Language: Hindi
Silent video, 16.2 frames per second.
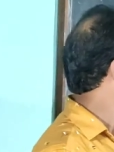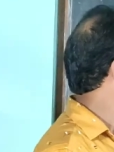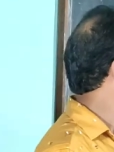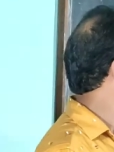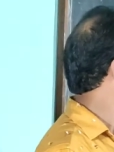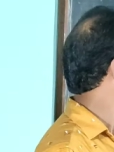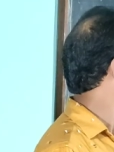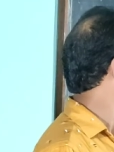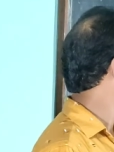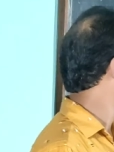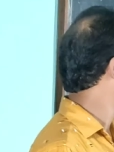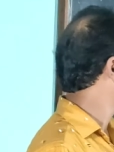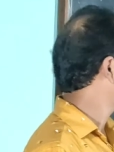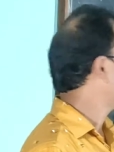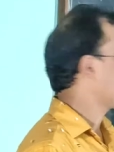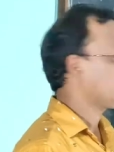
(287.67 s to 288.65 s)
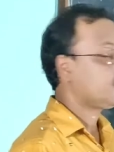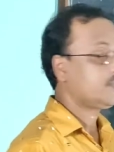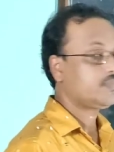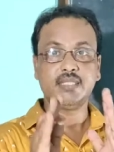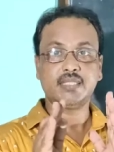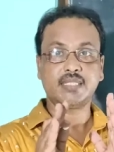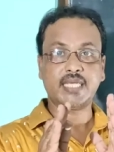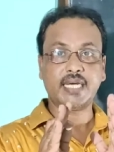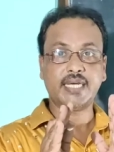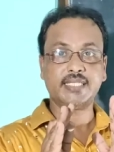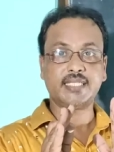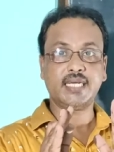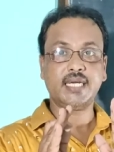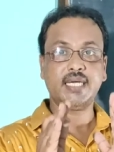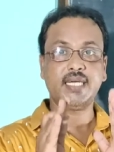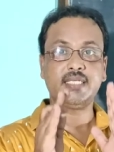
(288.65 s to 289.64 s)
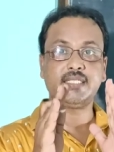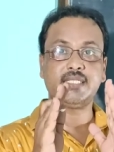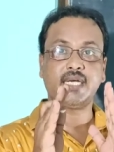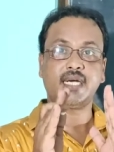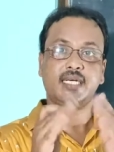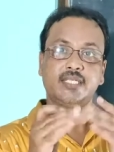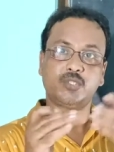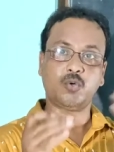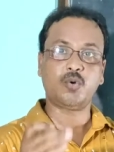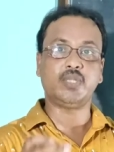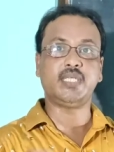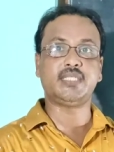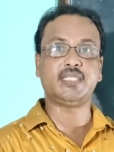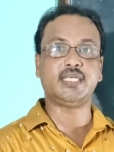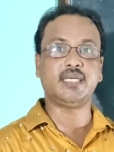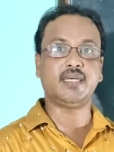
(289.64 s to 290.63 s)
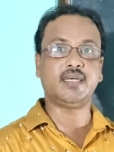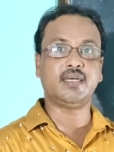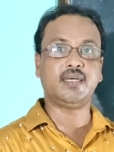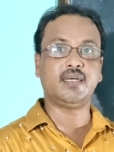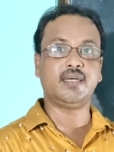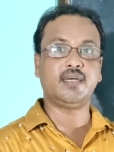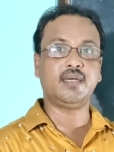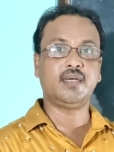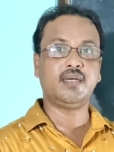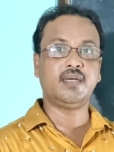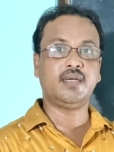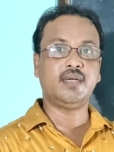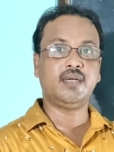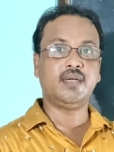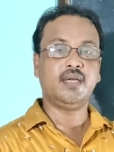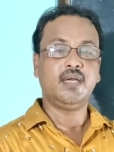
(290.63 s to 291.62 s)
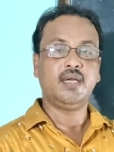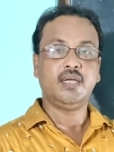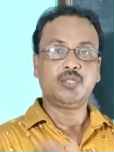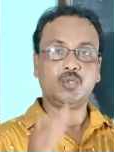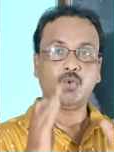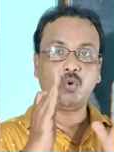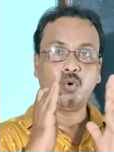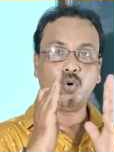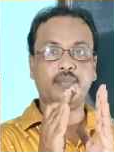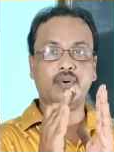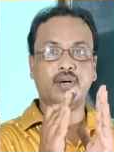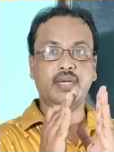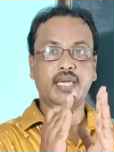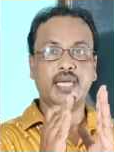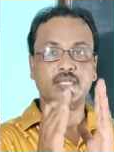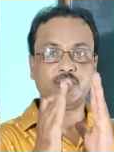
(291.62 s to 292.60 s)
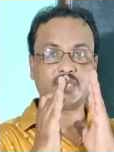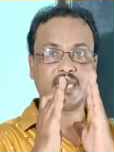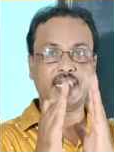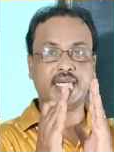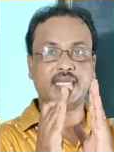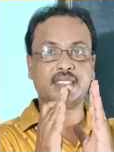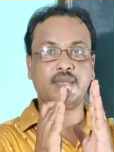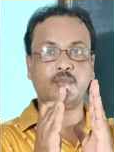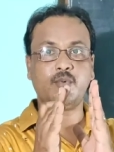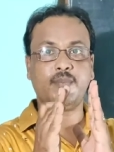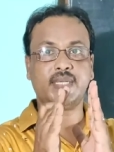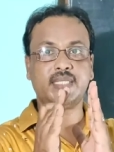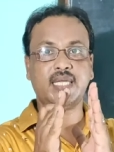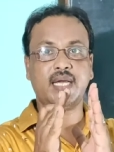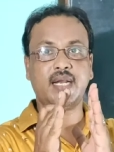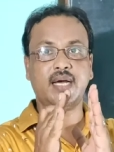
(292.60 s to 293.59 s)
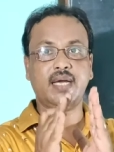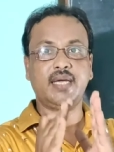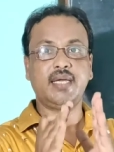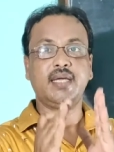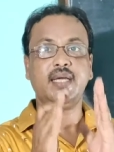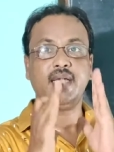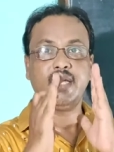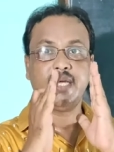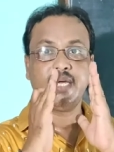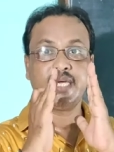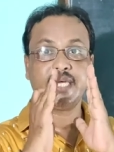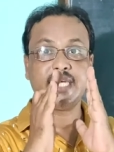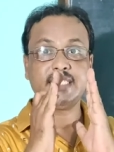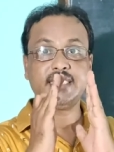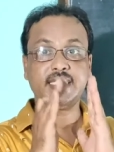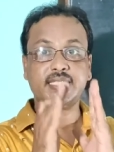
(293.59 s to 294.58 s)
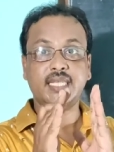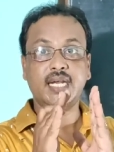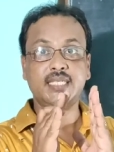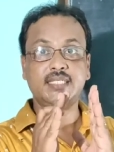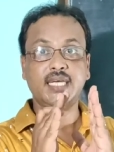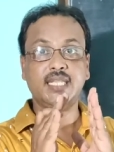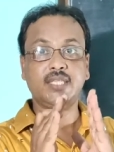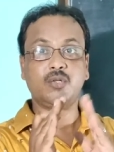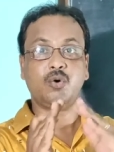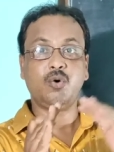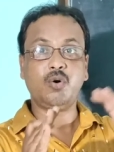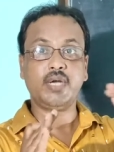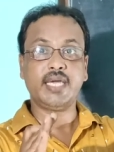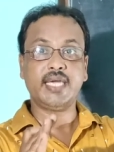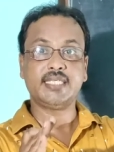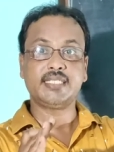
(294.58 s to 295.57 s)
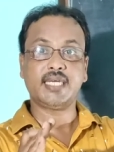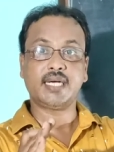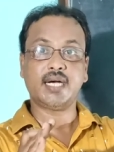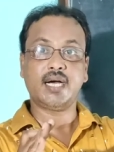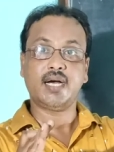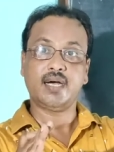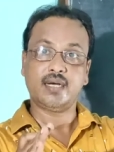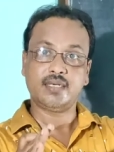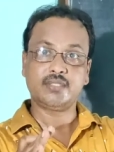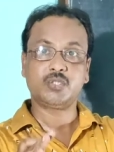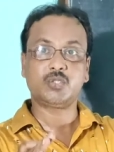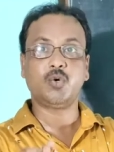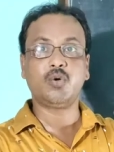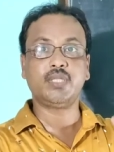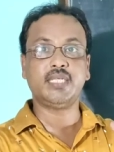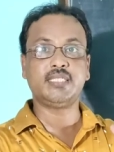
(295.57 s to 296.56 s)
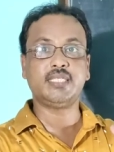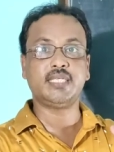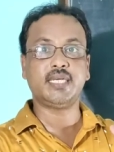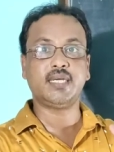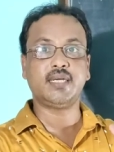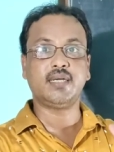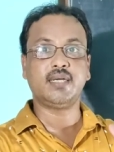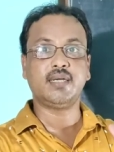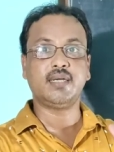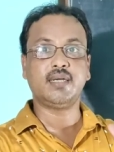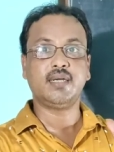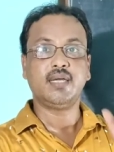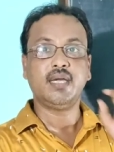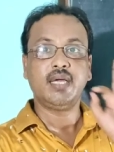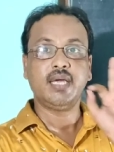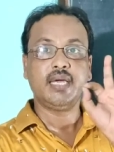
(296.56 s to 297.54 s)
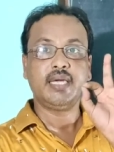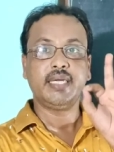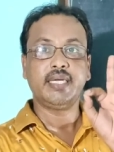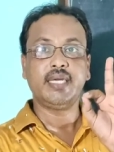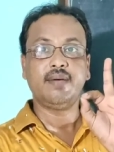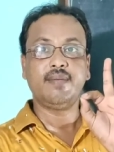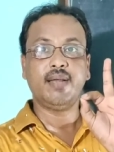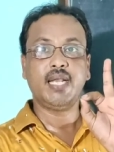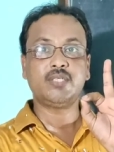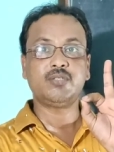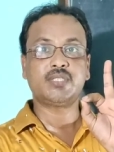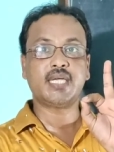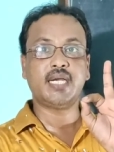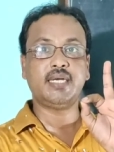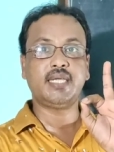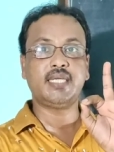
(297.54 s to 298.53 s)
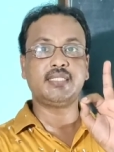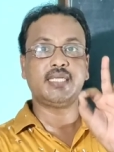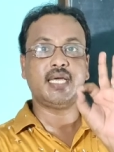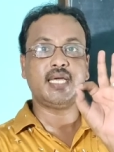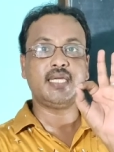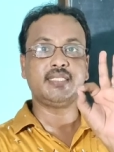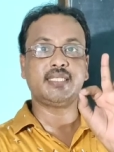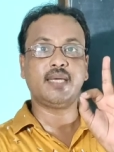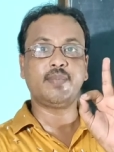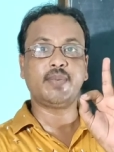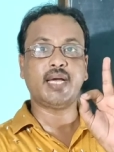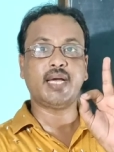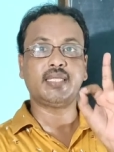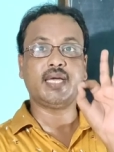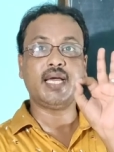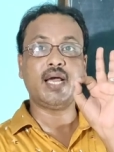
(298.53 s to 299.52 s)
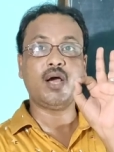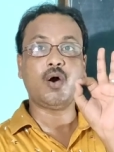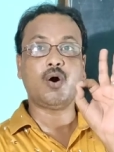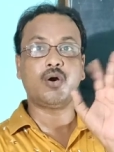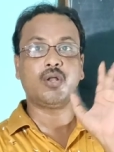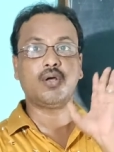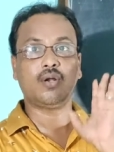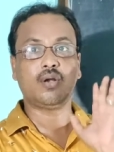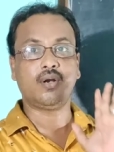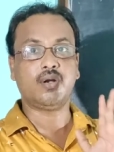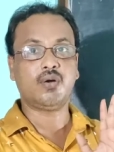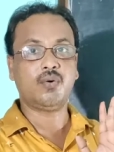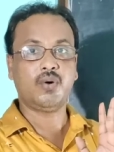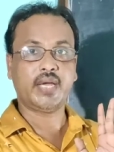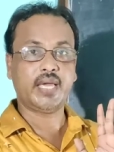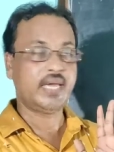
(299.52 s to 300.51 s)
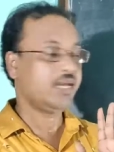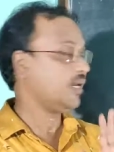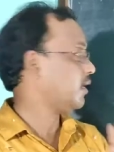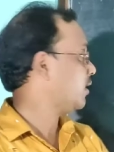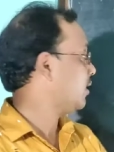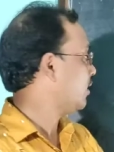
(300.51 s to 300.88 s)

इमीडिएटली कि जितना जल्द हो इस जगह छोड़ दीजिए तो ये जो सेंटेंस हमको बता रहा है कि जितना जल्द हो इस जगह छोड़ दीजिए ये वाला जो सेंटेंस है इसे हम कहते हैं ऑर्डर ओके